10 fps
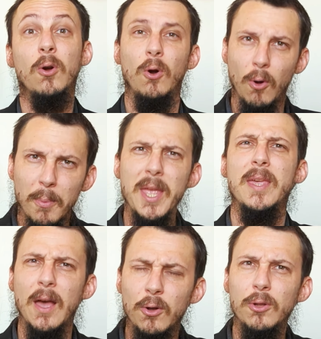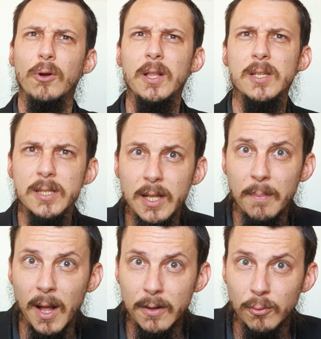con comida, con todo lo que
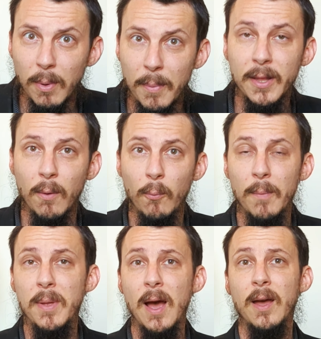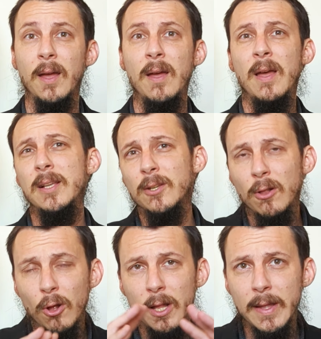necesite para que su papá tenga un buen viaje, eso
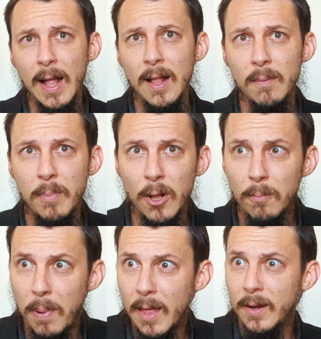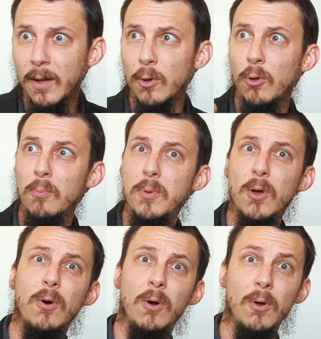es lo literal, pero el padre cuando
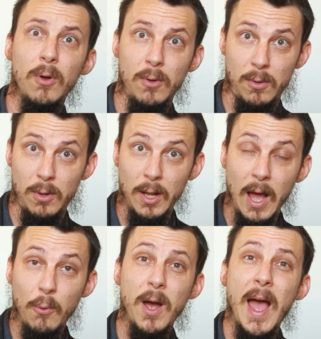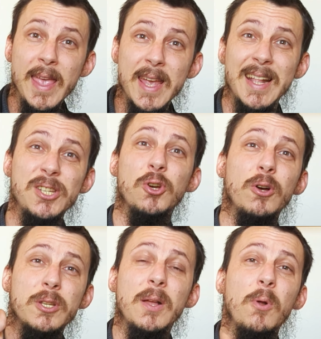vio el Carruaje ahí
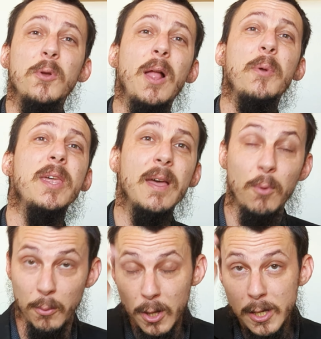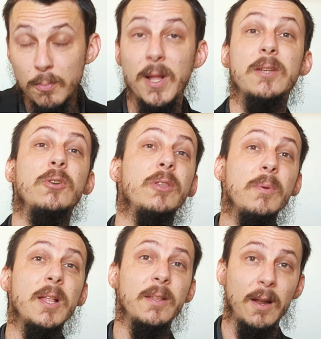creyó, se le volvió la vida y volvió la inspiración
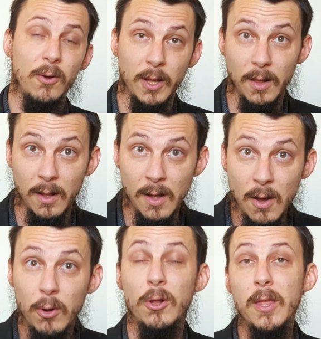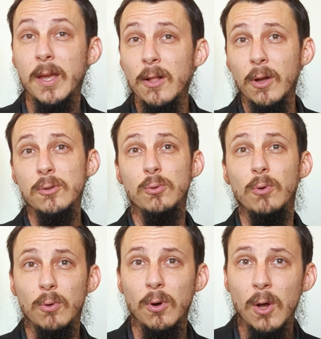divina a estar con él. Cuando le dijeron que
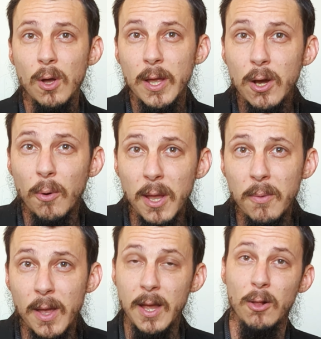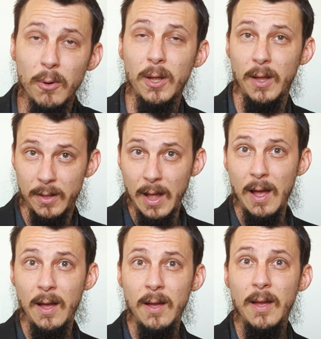su hijo vive y que lo eh,
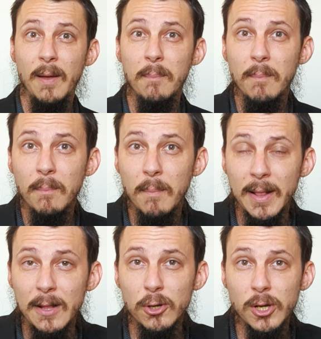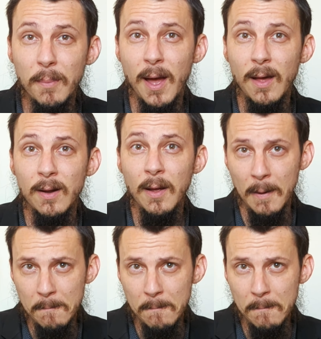está em, mandando a llamar,